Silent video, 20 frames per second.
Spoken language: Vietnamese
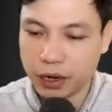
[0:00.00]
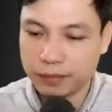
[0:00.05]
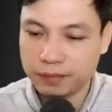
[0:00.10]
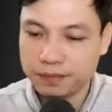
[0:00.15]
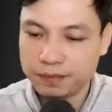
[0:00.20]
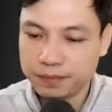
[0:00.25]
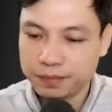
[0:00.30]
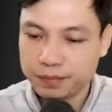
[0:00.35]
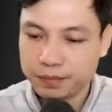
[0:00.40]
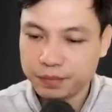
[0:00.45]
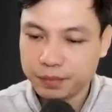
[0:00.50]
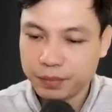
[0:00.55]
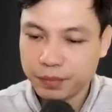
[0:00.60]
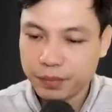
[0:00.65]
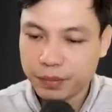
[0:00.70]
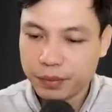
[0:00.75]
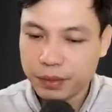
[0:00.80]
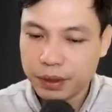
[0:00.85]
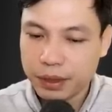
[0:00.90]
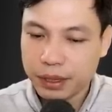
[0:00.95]
mọi thứ
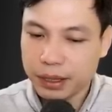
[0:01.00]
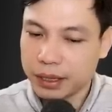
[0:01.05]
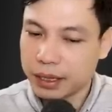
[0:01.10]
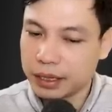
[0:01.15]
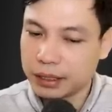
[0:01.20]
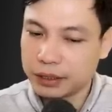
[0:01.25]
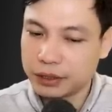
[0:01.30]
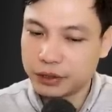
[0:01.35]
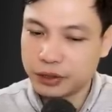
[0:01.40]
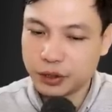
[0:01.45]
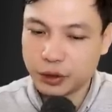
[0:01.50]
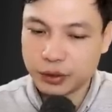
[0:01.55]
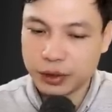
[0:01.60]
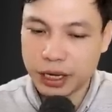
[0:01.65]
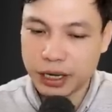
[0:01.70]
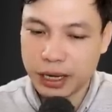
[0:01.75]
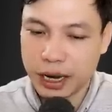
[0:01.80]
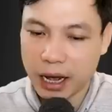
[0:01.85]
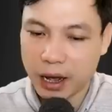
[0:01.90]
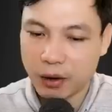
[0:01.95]
trên người của nó
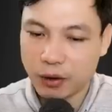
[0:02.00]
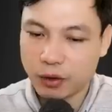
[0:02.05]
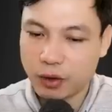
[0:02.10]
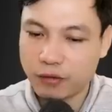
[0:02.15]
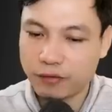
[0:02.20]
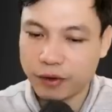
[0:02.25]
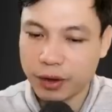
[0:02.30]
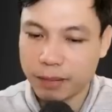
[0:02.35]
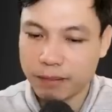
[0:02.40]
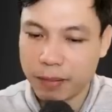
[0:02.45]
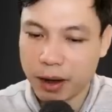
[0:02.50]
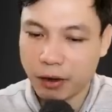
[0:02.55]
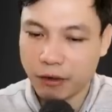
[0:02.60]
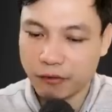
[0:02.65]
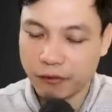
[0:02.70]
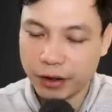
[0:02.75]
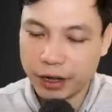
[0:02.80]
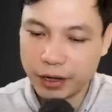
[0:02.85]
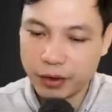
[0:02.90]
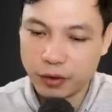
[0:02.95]
đều có thể
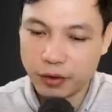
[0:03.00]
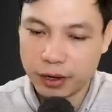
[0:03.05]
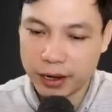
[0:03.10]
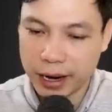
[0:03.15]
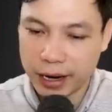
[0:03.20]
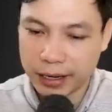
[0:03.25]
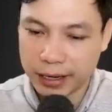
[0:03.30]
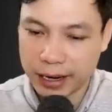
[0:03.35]
giết người.